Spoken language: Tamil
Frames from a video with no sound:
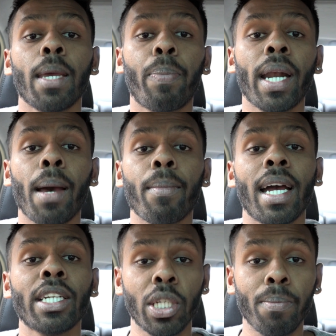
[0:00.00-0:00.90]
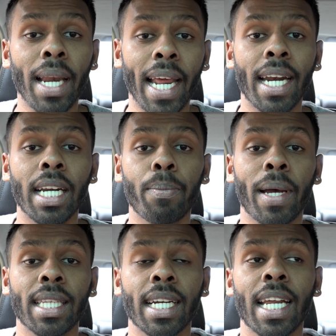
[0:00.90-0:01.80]
இப்போ நம்ம ஜிம்மில்
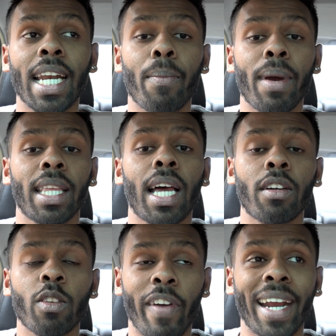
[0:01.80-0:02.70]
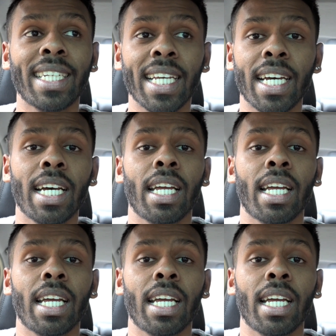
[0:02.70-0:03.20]
பார்த்திங்கன்னா நம்ம ஏதாவது வெயிட்டை